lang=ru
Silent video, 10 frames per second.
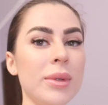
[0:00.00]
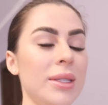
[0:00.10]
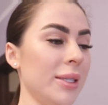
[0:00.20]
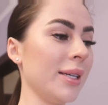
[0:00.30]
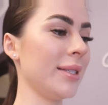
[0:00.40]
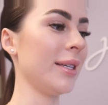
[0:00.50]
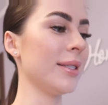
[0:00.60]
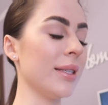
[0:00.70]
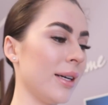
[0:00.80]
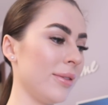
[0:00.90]
Мы сейчас со
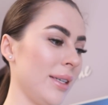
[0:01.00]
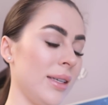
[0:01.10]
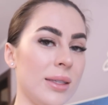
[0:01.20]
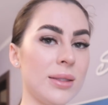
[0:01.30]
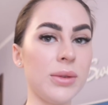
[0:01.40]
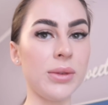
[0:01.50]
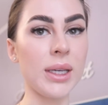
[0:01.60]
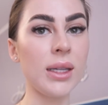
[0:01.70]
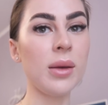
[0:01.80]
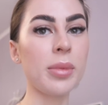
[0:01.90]
Славой и с
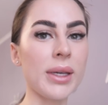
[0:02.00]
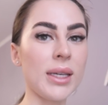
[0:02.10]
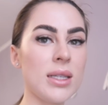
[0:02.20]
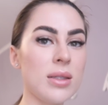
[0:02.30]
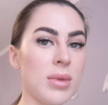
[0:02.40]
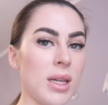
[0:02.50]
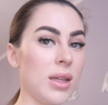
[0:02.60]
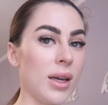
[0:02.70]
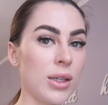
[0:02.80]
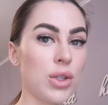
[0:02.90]
Вивьеной поедем на
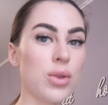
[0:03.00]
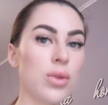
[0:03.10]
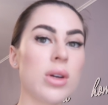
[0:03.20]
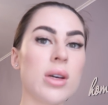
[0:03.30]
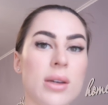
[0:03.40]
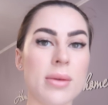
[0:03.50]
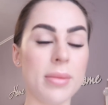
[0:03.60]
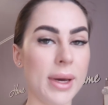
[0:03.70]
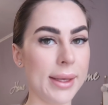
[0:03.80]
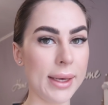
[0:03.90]
дачу к
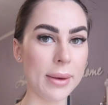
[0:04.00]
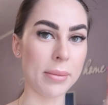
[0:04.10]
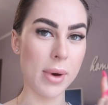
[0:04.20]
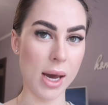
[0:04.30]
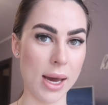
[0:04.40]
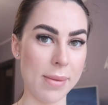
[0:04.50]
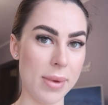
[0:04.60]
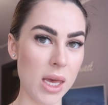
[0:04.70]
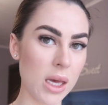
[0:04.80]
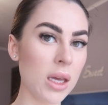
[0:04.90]
моей
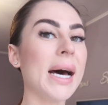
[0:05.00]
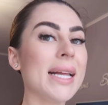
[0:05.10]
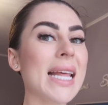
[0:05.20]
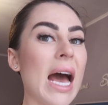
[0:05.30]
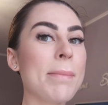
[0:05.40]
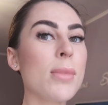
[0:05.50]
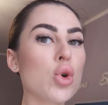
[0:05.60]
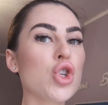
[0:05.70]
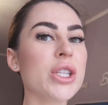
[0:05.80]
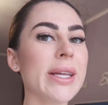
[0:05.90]
маме,
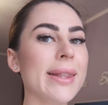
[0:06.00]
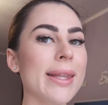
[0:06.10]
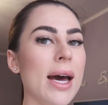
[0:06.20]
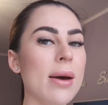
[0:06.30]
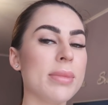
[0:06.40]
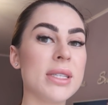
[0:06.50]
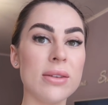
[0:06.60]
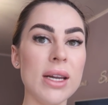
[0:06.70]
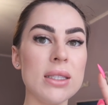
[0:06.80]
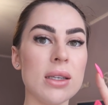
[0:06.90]
потому что там,
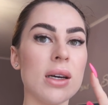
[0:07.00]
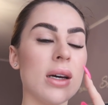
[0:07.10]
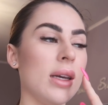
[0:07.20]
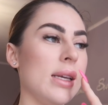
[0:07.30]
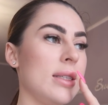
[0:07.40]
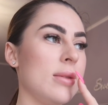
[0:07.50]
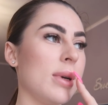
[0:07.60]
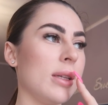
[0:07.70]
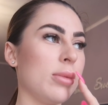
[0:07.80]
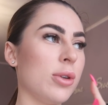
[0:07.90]
представляете, а, я
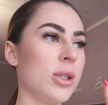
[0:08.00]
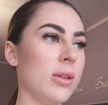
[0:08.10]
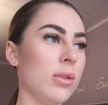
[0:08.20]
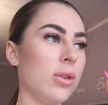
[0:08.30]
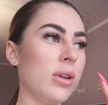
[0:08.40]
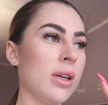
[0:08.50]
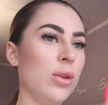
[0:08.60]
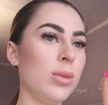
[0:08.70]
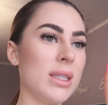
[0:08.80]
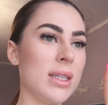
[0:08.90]
снимала прошлый влог, и
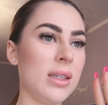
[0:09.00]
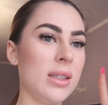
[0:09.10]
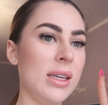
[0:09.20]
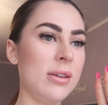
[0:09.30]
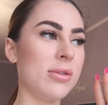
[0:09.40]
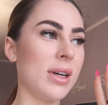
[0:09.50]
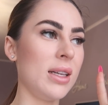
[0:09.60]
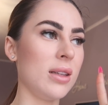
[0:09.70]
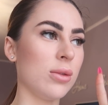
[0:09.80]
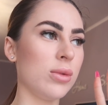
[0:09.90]
у меня целых три
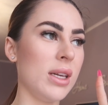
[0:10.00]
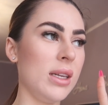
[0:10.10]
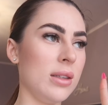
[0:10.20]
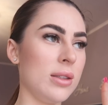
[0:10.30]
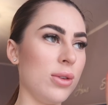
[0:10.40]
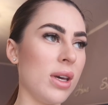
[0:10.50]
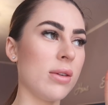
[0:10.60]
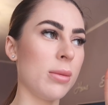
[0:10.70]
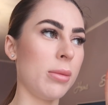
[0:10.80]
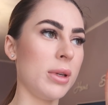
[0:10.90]
файла удалилось, но я
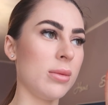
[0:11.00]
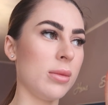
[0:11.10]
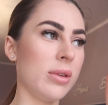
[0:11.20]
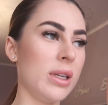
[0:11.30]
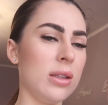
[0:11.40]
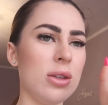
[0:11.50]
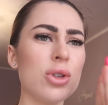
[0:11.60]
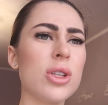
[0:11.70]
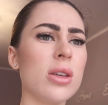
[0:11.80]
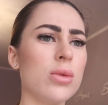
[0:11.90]
вам об этом говорила. Не то,
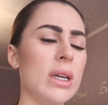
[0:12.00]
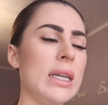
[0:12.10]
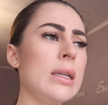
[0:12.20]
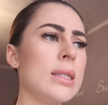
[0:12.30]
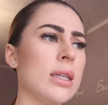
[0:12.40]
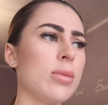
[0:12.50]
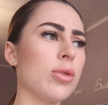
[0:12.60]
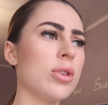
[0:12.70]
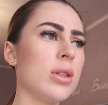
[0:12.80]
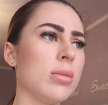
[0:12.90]
что они удалились, они
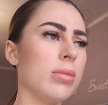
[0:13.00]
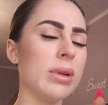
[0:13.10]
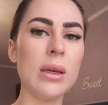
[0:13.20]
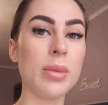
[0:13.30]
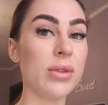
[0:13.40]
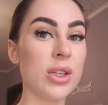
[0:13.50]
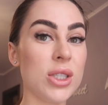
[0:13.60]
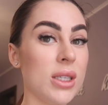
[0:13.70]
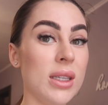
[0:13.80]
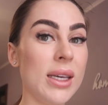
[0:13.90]
просто были
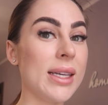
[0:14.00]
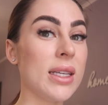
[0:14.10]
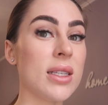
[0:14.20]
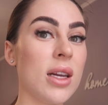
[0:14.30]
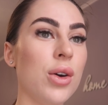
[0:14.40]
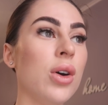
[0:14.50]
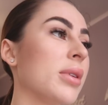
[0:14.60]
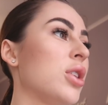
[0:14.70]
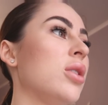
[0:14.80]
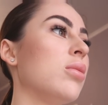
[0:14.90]
повреждены, я не знаю
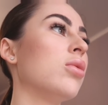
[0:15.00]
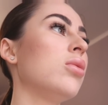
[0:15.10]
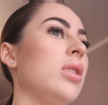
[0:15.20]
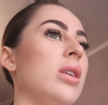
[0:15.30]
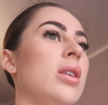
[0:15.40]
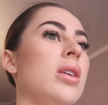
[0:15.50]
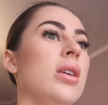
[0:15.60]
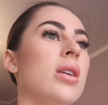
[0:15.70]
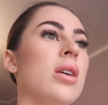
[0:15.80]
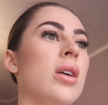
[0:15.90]
почему,
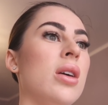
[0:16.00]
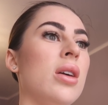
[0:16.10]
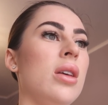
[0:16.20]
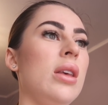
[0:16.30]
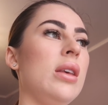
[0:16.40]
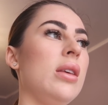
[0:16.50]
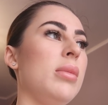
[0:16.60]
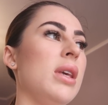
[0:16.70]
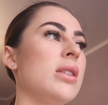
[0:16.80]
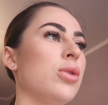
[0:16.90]
и и
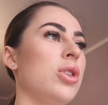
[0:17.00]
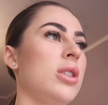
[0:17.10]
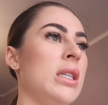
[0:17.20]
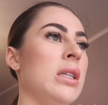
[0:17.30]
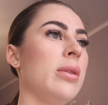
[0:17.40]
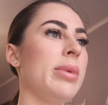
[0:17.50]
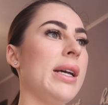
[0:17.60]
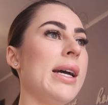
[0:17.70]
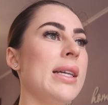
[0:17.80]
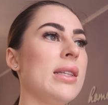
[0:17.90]
меня это очень сильно
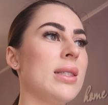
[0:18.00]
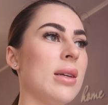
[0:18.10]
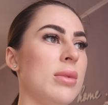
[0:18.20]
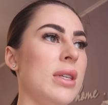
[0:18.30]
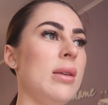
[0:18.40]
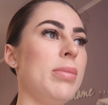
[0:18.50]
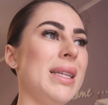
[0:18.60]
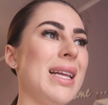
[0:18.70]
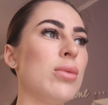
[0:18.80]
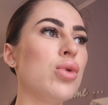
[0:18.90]
напрягает, на самом деле,
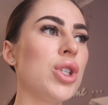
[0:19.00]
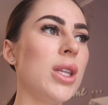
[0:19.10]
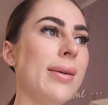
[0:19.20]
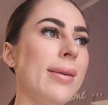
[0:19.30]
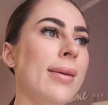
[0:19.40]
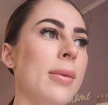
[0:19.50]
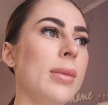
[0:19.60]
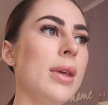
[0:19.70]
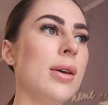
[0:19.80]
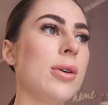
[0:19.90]
потому что
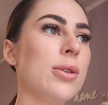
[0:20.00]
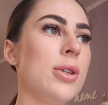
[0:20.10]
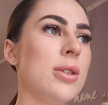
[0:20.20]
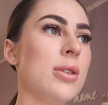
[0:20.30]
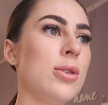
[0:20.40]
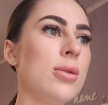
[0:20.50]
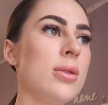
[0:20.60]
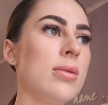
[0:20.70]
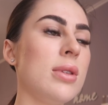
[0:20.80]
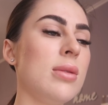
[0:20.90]
мне хочется
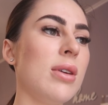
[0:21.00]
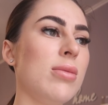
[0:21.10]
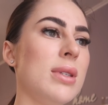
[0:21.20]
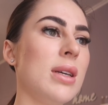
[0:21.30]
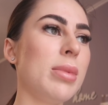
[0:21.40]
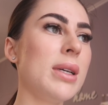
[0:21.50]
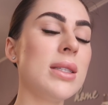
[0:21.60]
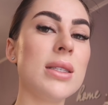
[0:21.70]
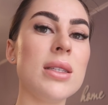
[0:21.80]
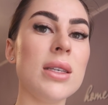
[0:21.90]
чувствовать себя в
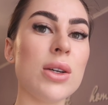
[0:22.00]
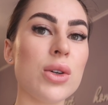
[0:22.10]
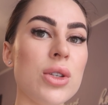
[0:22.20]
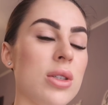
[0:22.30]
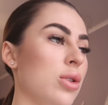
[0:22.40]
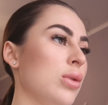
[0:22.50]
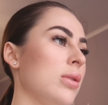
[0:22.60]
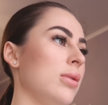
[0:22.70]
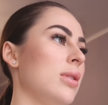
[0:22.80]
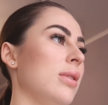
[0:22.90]
безопасности и хочется
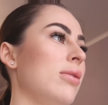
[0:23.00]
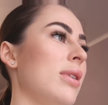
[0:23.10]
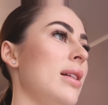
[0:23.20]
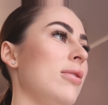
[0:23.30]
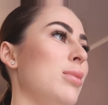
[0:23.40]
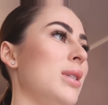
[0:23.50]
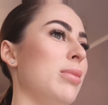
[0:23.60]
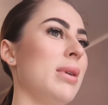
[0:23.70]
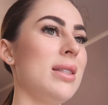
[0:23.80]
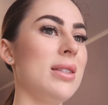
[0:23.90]
чувствовать свои файлы в
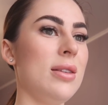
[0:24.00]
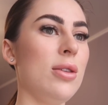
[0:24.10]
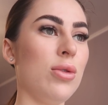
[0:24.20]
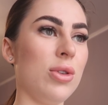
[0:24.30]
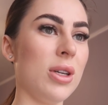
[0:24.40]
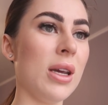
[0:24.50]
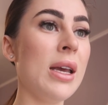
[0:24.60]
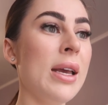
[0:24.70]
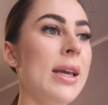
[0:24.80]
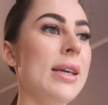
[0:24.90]
безопасности тоже.
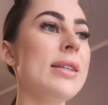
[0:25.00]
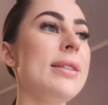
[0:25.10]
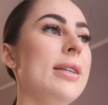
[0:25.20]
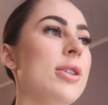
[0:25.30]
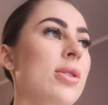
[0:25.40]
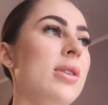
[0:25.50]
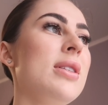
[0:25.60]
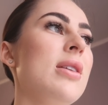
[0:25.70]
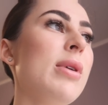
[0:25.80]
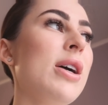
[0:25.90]
И если я что-то
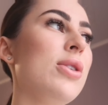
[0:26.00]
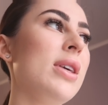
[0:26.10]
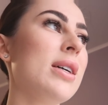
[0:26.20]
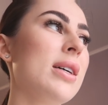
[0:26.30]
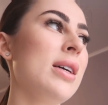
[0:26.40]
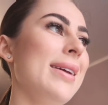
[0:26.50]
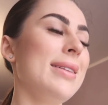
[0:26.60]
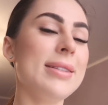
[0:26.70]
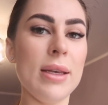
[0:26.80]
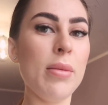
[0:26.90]
снимаю, я это
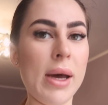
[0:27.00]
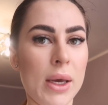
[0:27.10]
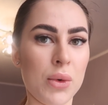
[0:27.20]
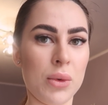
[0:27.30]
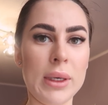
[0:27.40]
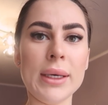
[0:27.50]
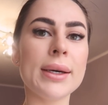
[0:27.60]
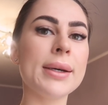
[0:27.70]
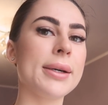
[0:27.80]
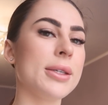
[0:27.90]
снимаю. И
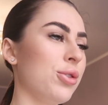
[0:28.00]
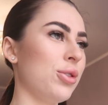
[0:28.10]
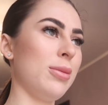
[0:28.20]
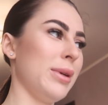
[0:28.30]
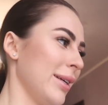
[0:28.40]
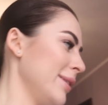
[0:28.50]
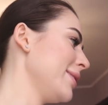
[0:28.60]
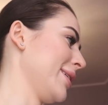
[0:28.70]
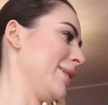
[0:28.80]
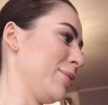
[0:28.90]
я хочу, чтобы это
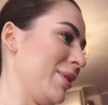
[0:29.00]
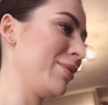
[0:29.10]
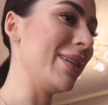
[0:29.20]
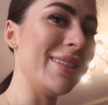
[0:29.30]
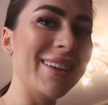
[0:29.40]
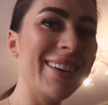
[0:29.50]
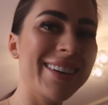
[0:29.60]
осталось, понимаете?